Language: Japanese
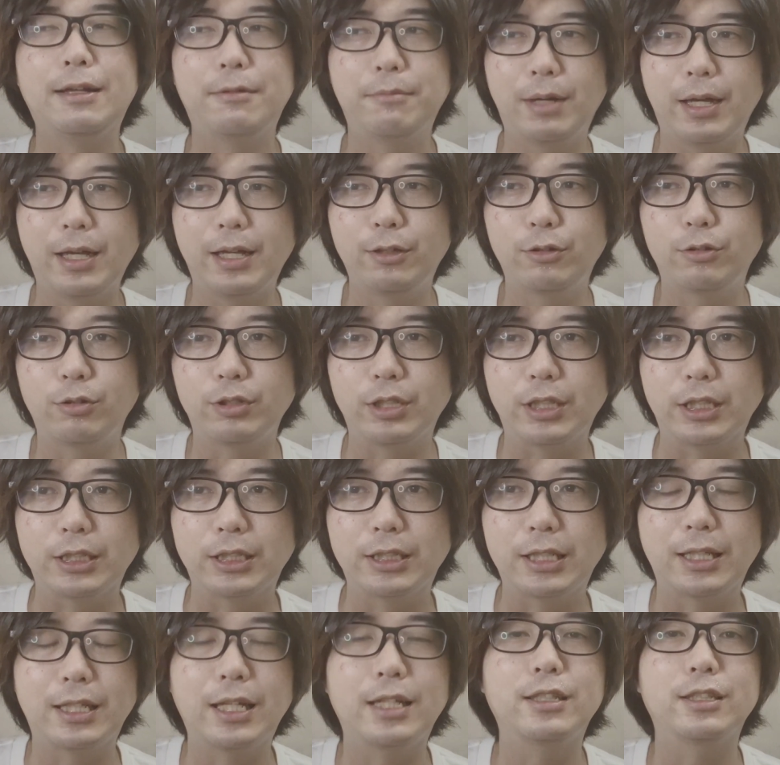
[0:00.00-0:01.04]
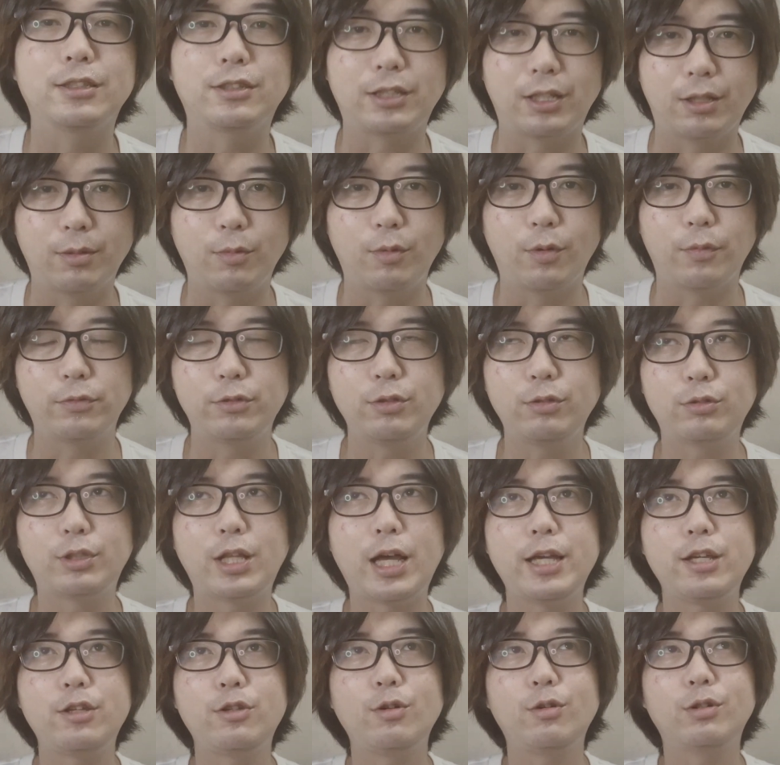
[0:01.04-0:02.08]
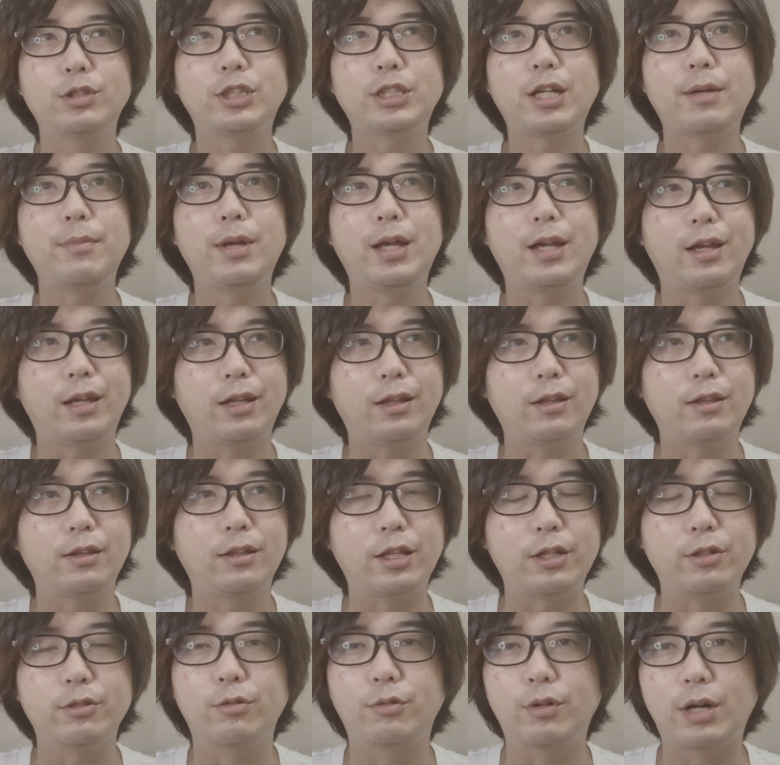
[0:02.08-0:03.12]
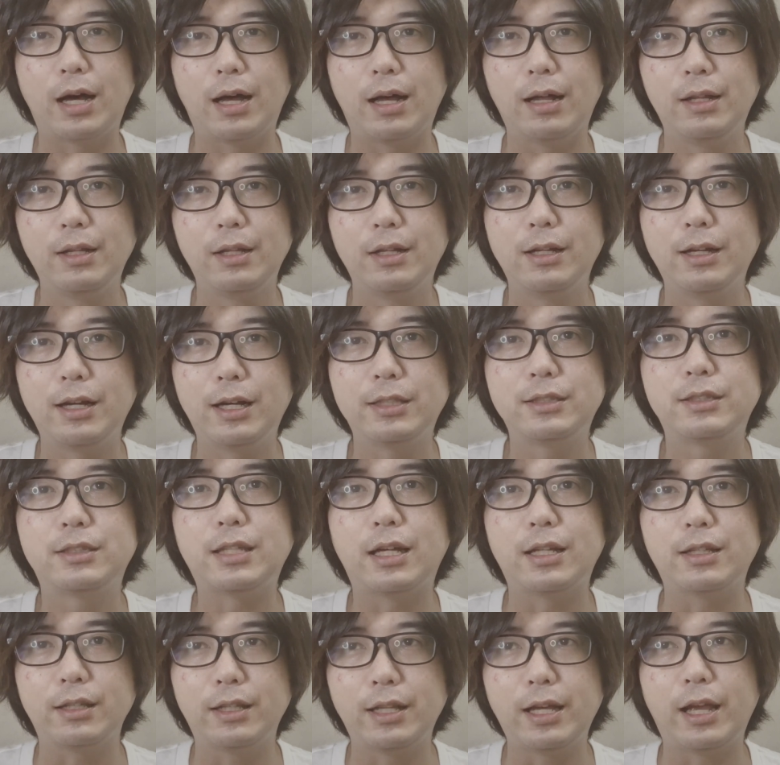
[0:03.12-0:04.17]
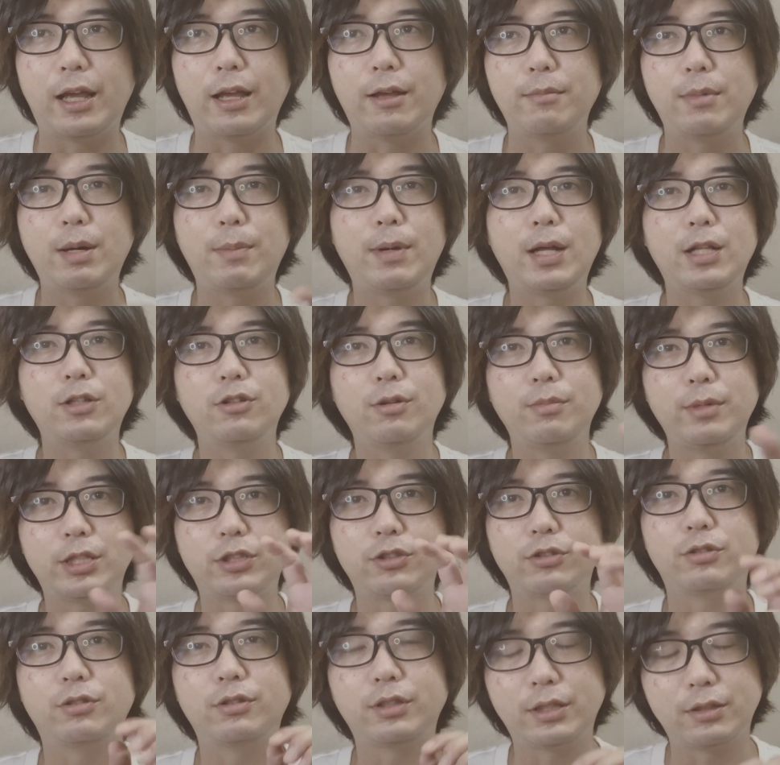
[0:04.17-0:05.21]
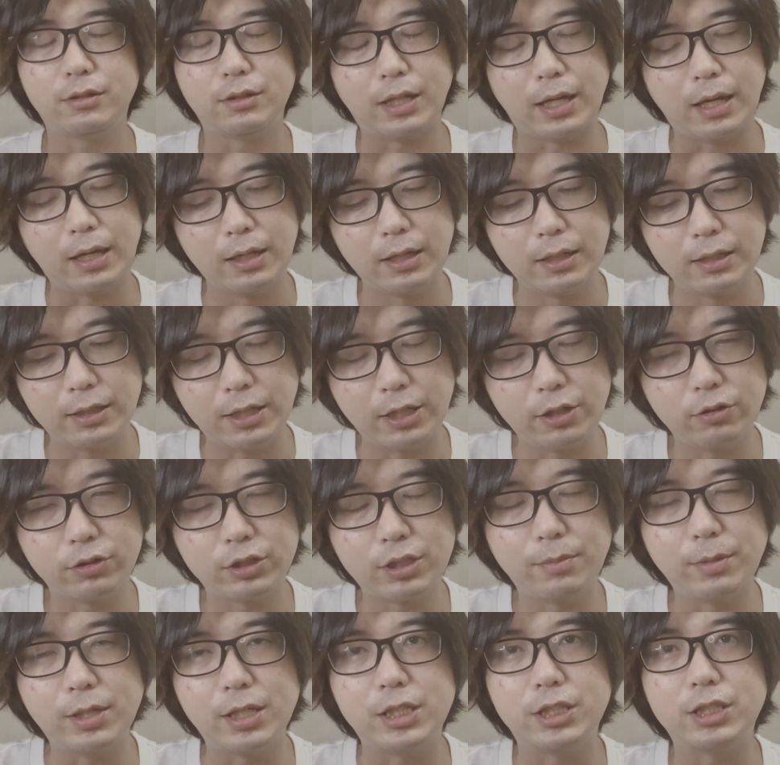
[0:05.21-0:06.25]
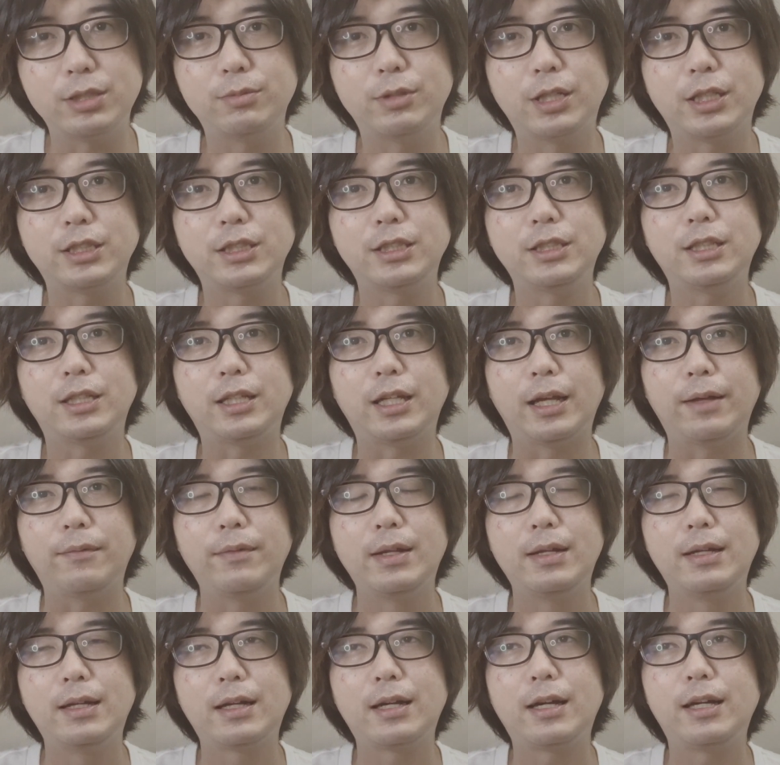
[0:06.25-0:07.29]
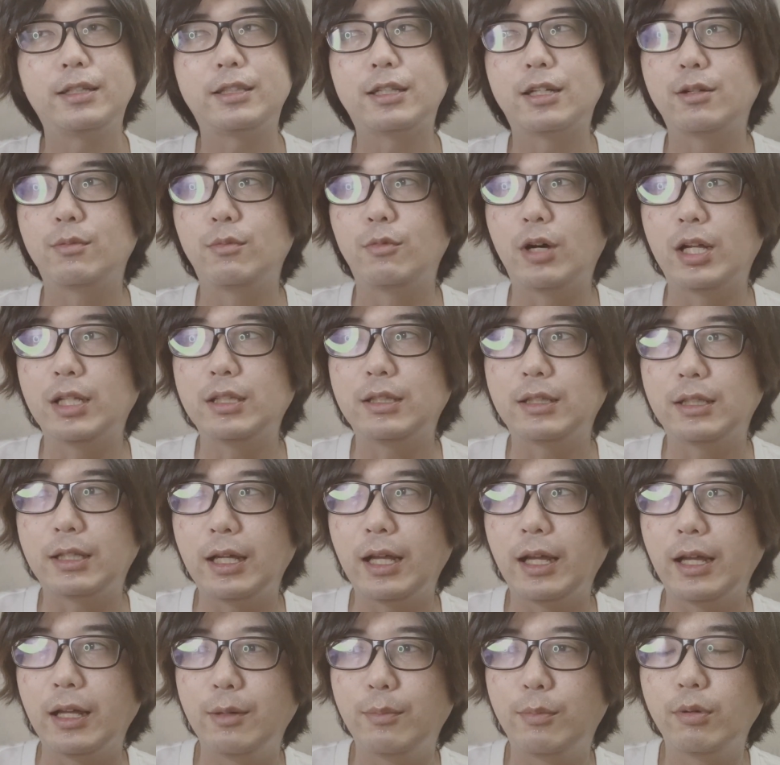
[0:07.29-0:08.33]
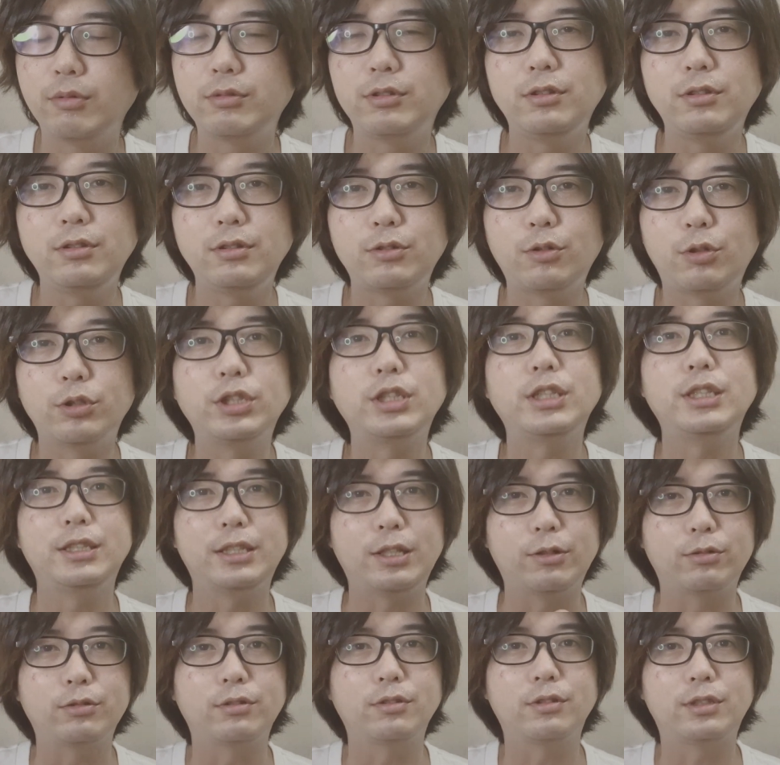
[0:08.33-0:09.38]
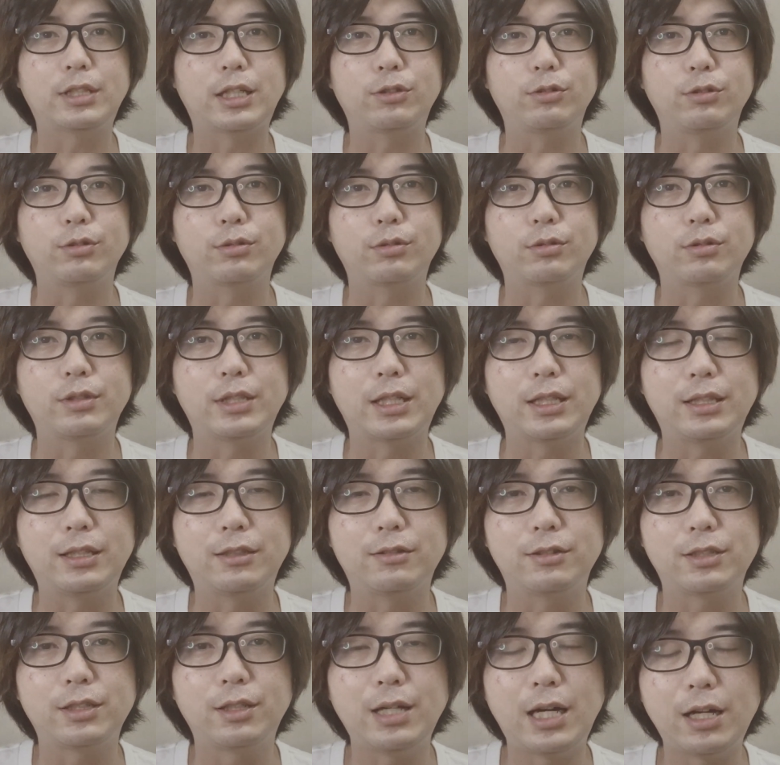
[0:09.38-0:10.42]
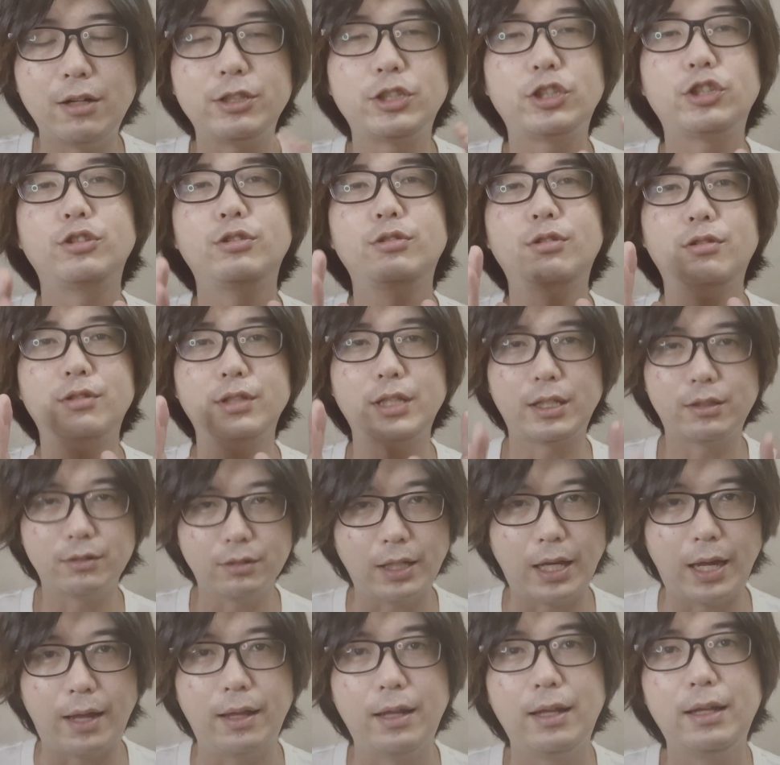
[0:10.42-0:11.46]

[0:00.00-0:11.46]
まあエントリーしてたんですけども、ちょっと代表者名っていうのがあったんで、まあバンド名シュノーケルで、代表者名西村真也で書いたのもあって、僕個人で送ったということになってるんですけど、あれはシュノーケルで、